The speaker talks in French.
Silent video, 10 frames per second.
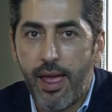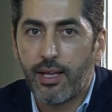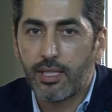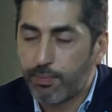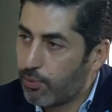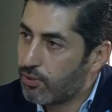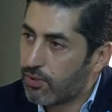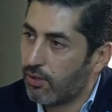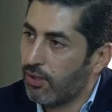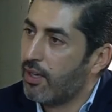
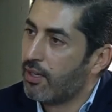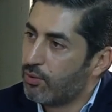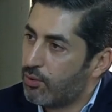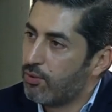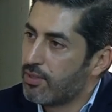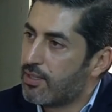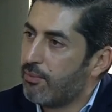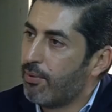exposant du CIB.